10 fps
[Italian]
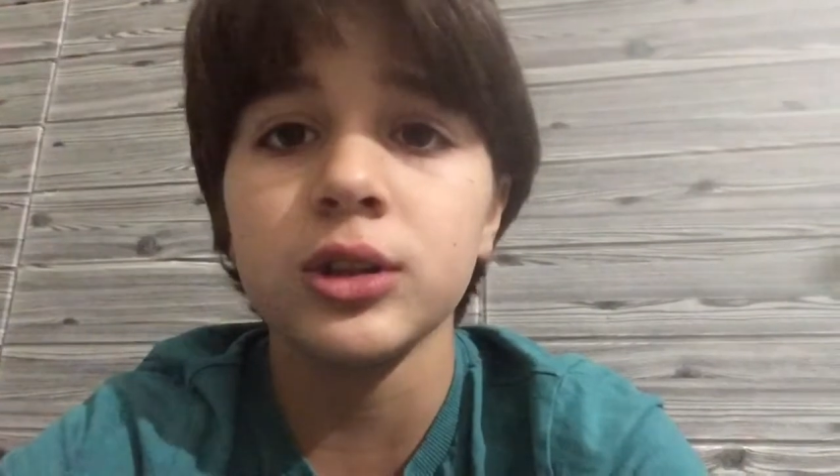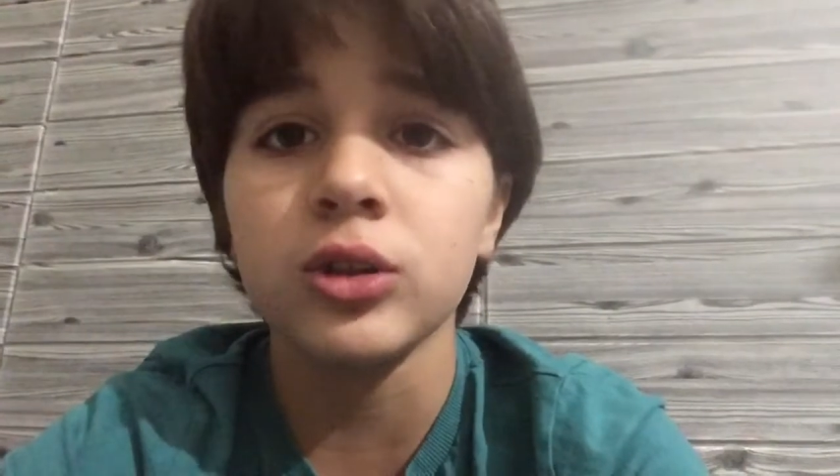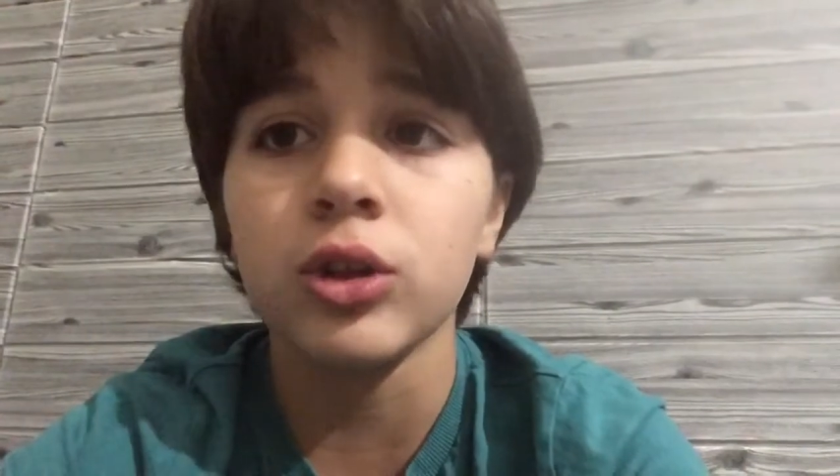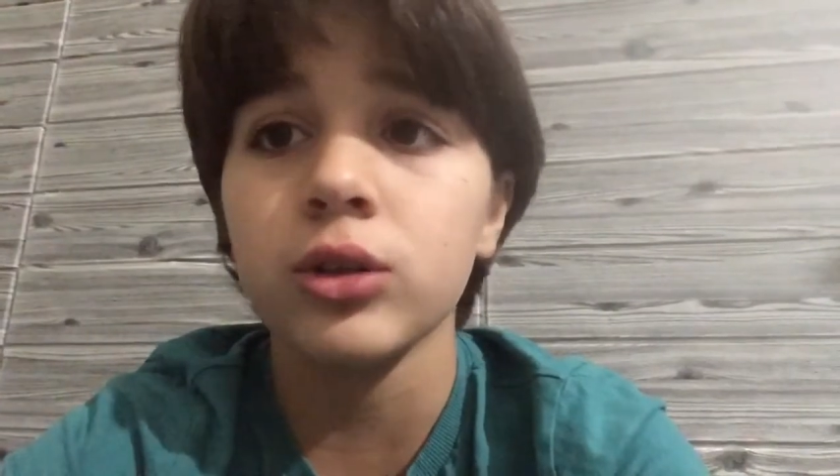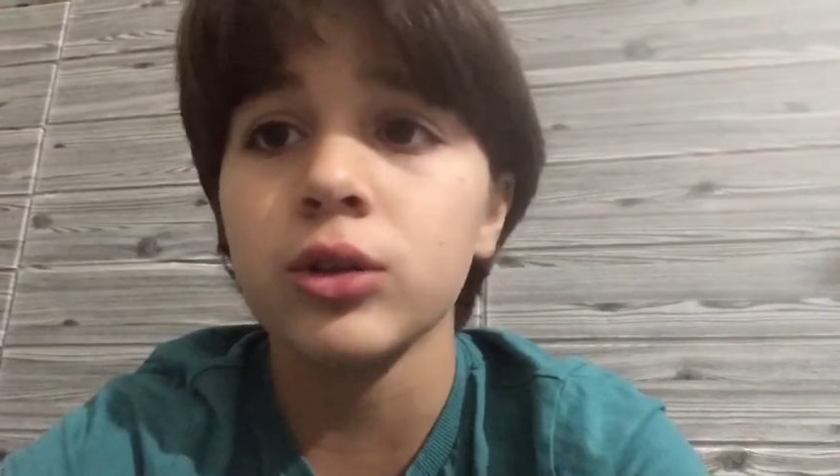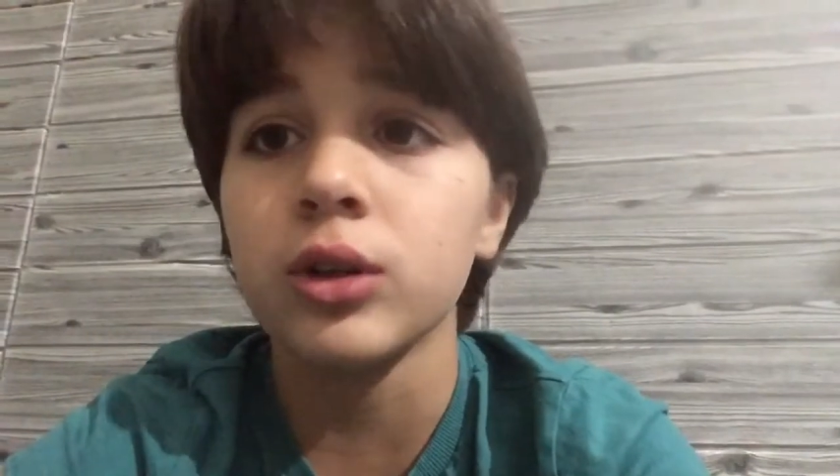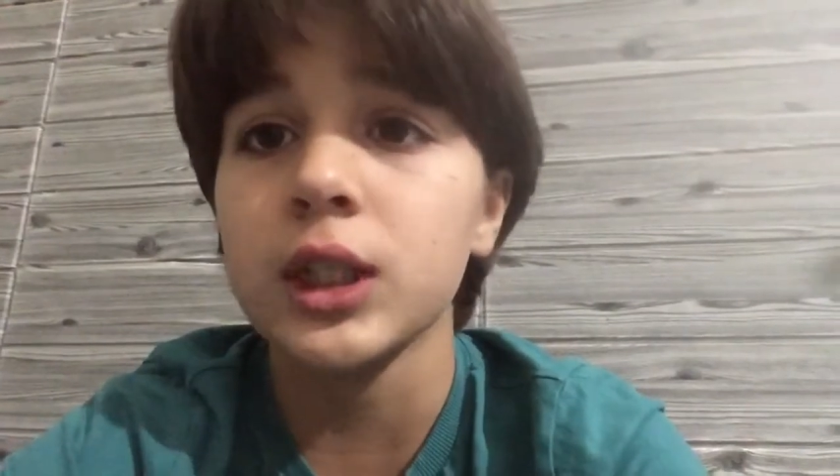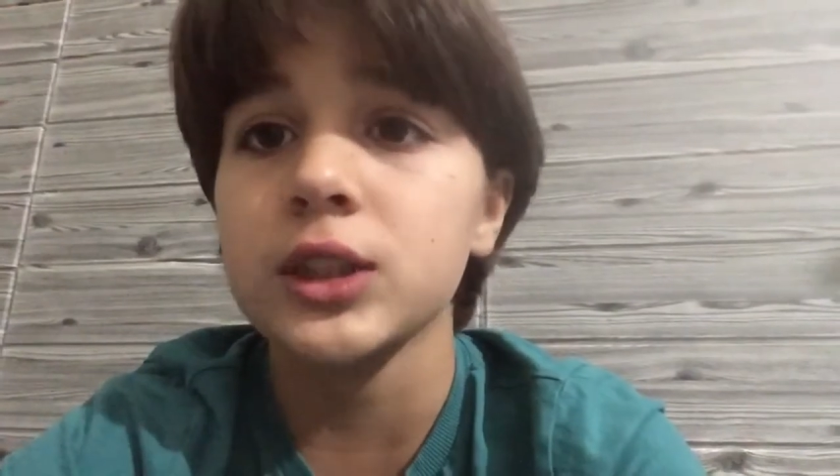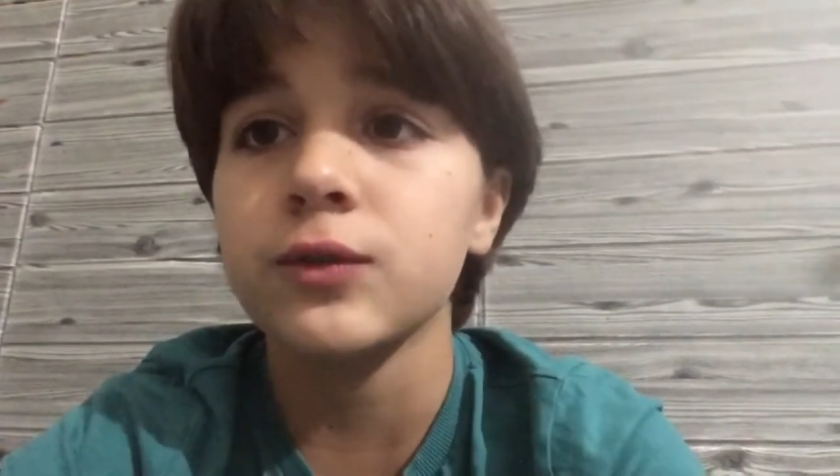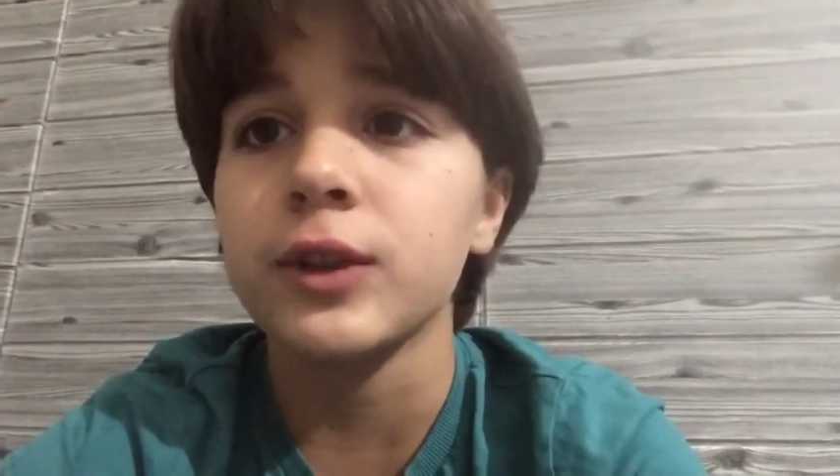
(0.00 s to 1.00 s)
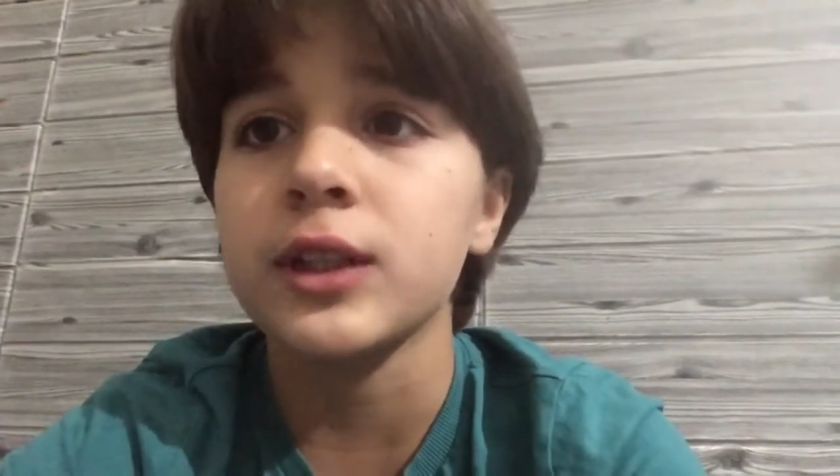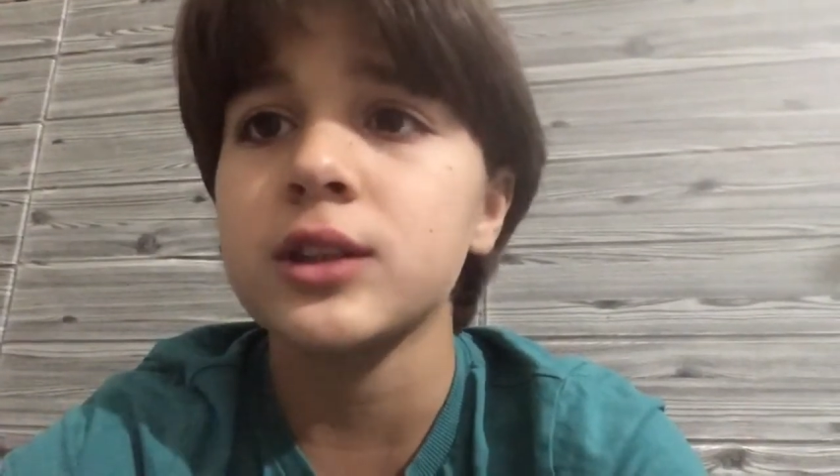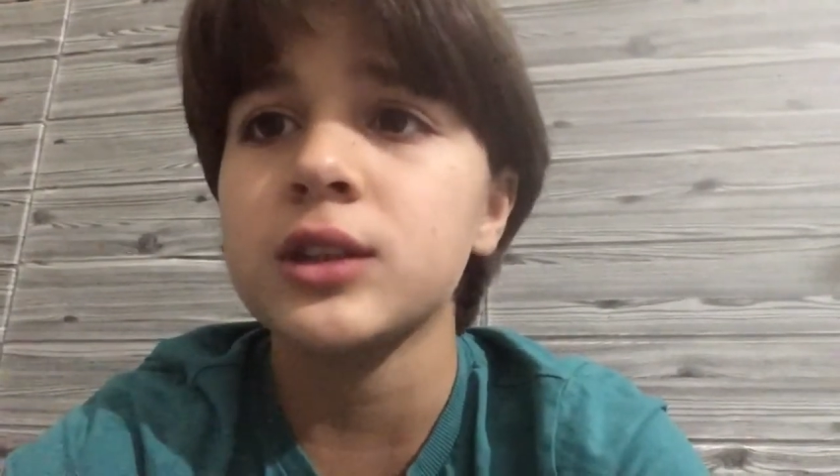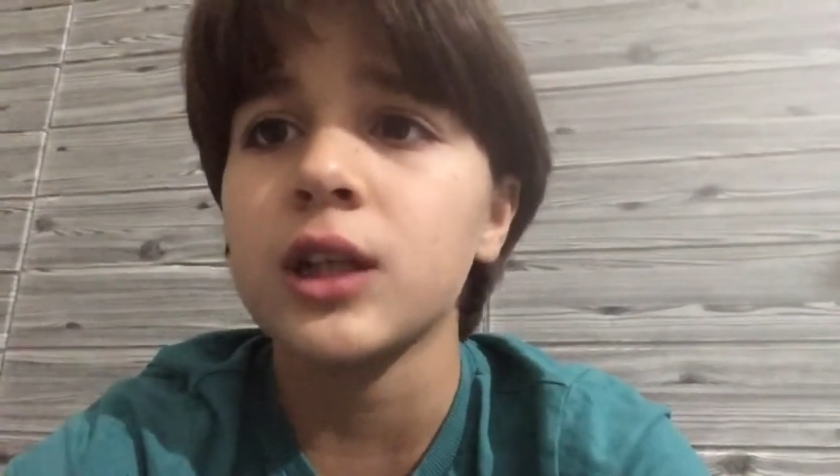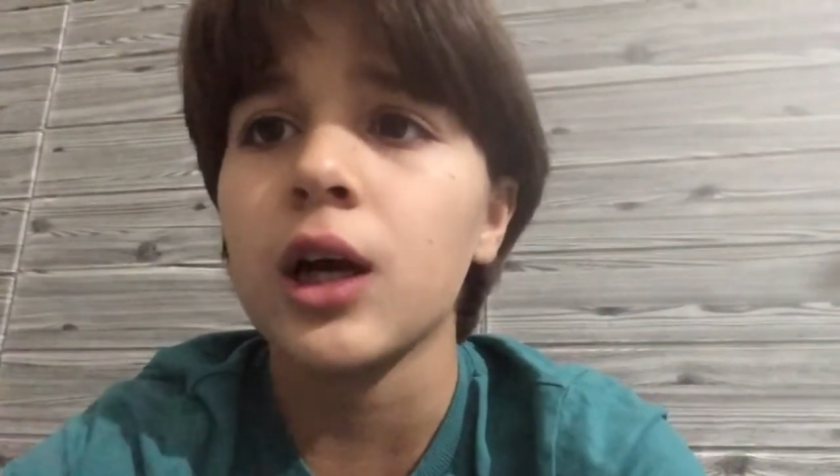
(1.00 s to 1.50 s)
con la
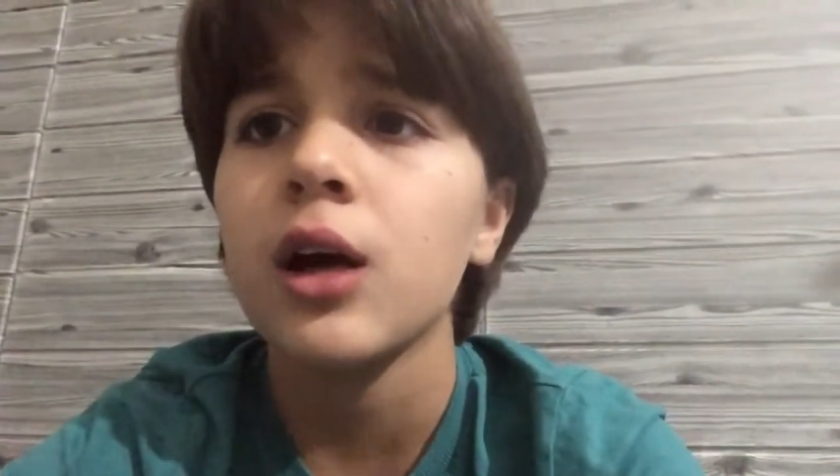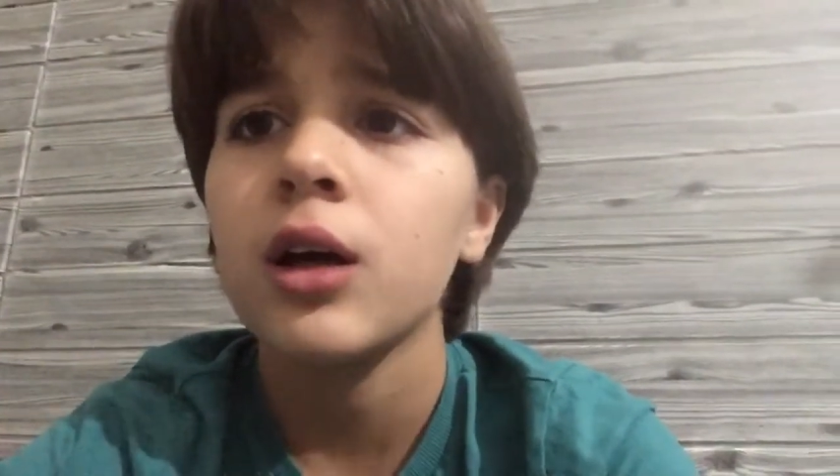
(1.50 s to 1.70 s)
Svezia